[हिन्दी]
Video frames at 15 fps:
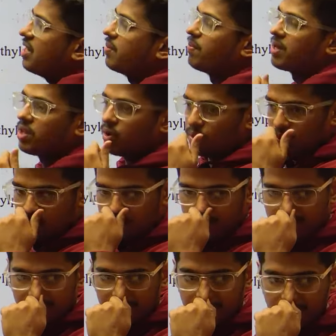नेम बताओ
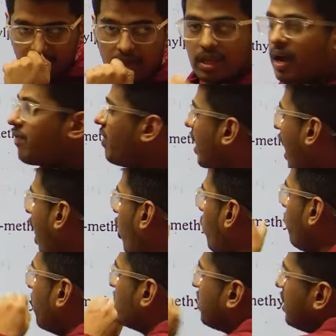या फिर
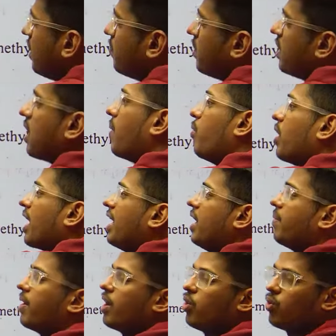आईयूपीएससी नेम दे देगा बोलेगा ये
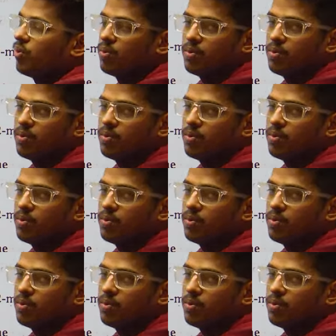बनाओ